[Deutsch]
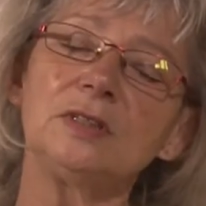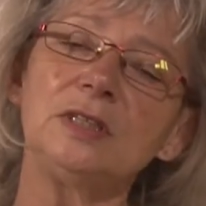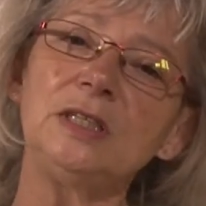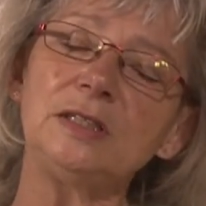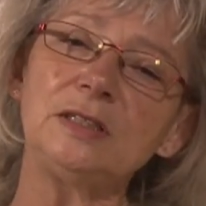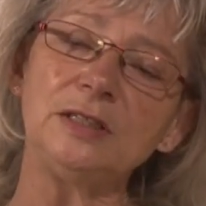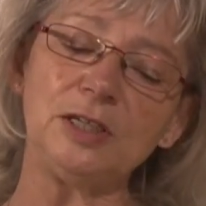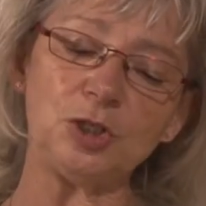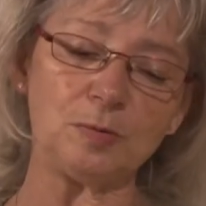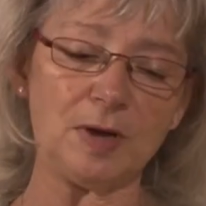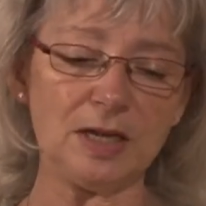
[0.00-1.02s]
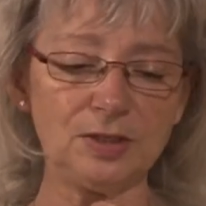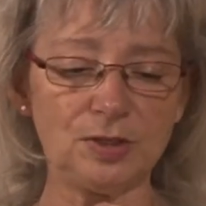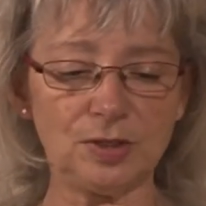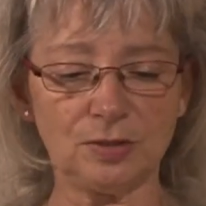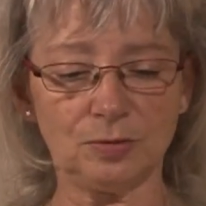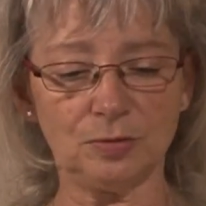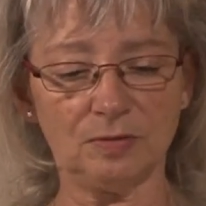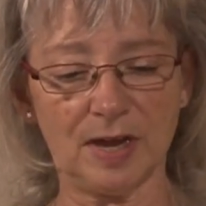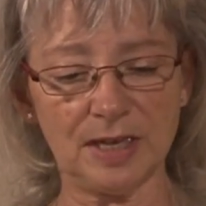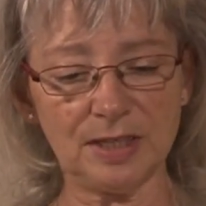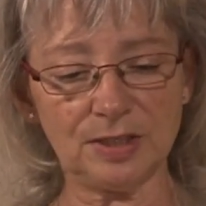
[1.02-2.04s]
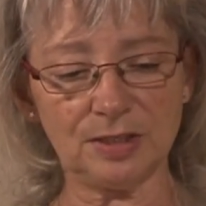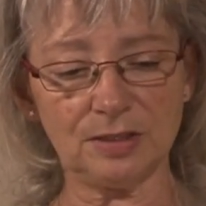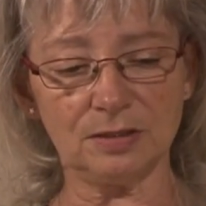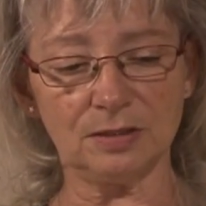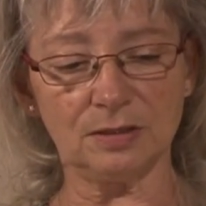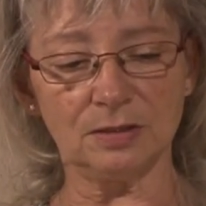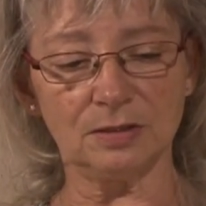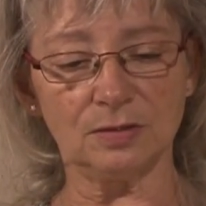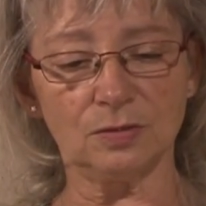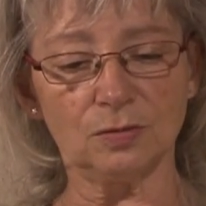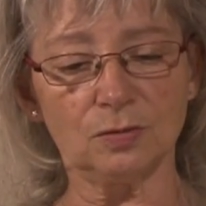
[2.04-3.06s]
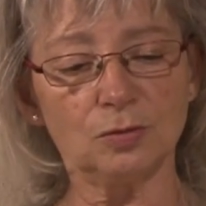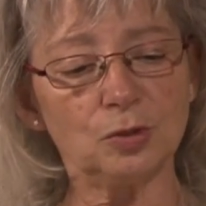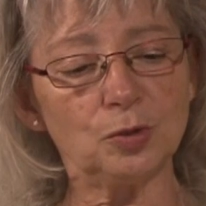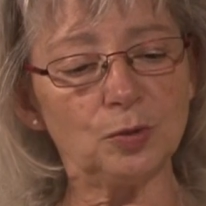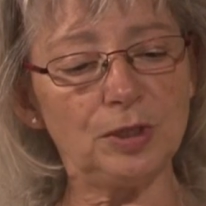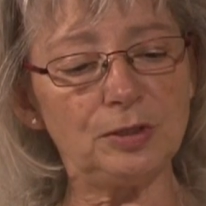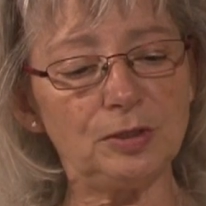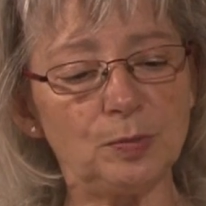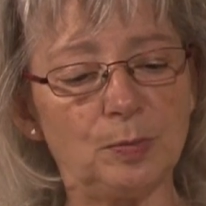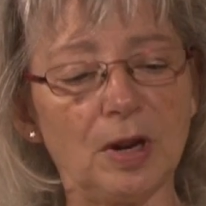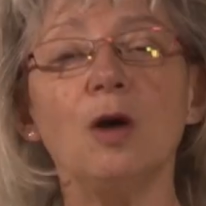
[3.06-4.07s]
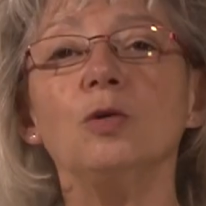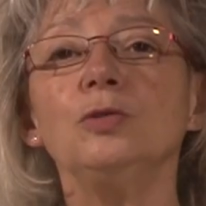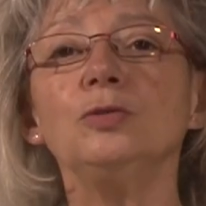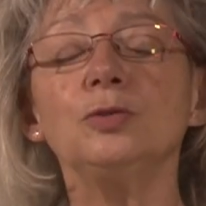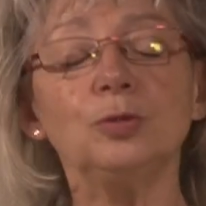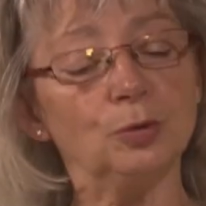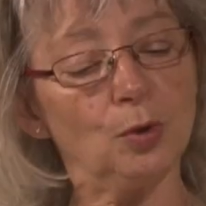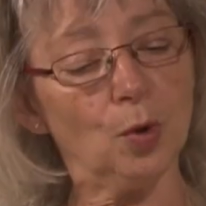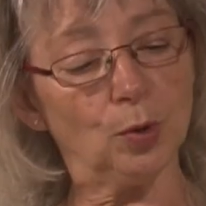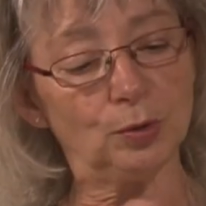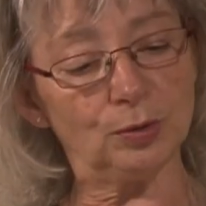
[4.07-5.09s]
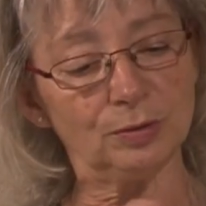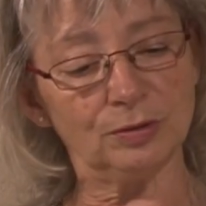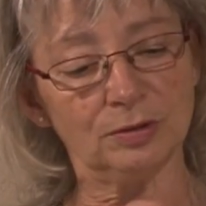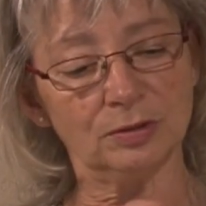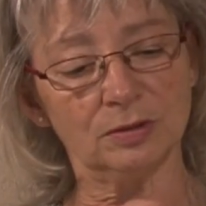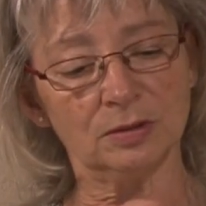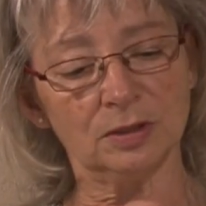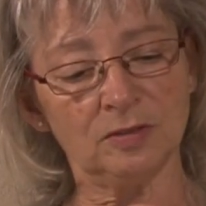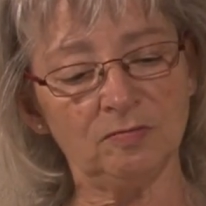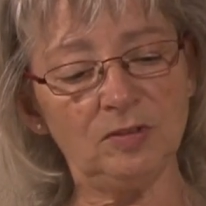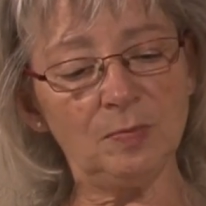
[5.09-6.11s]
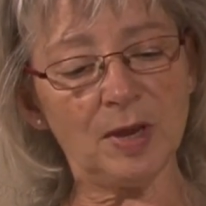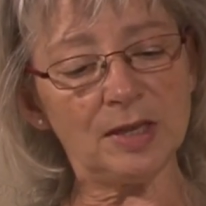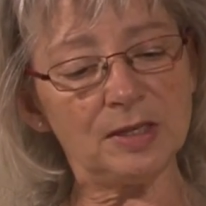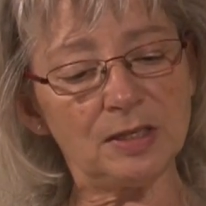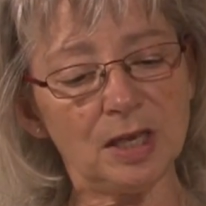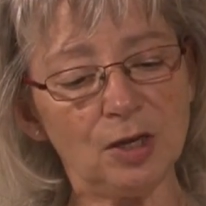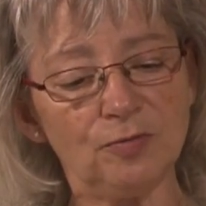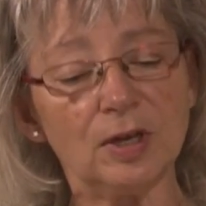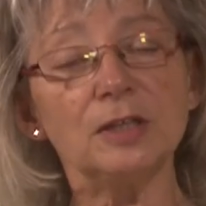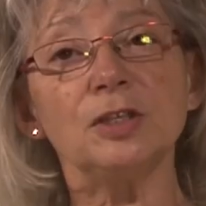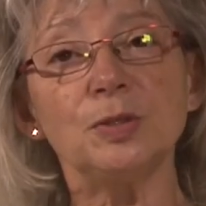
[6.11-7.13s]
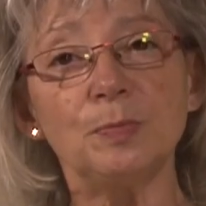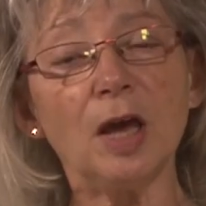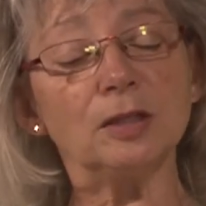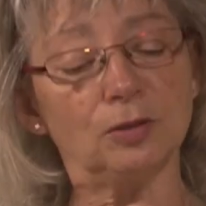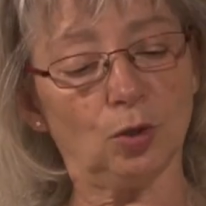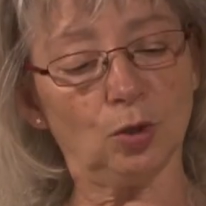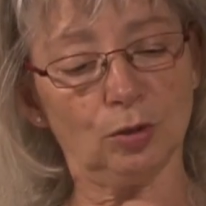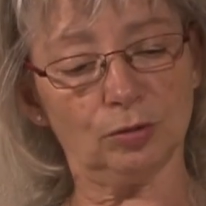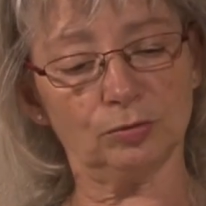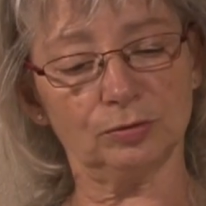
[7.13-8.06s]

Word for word: ist's nicht schwarz und weiß, so ist's braun und rot, wie meines Herrn Vaters Bratenrock.